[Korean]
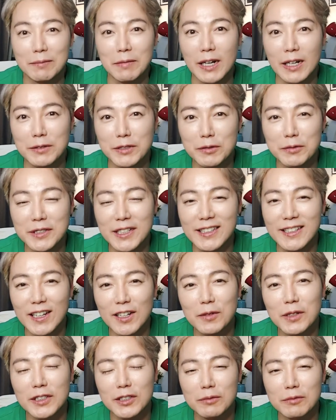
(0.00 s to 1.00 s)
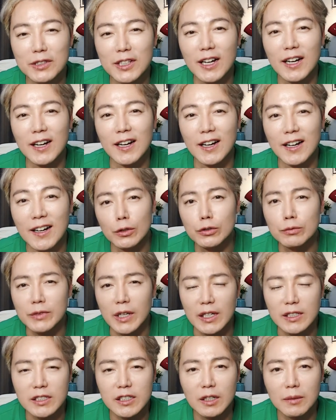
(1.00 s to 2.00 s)
반갑습니다. 테가마트입니다. 요즘
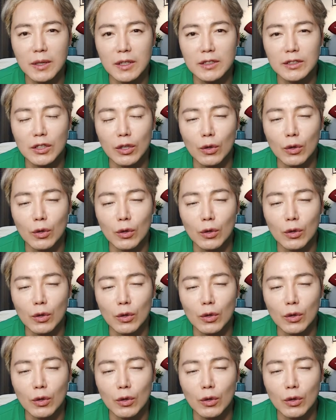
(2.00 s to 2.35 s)
날씨가 많이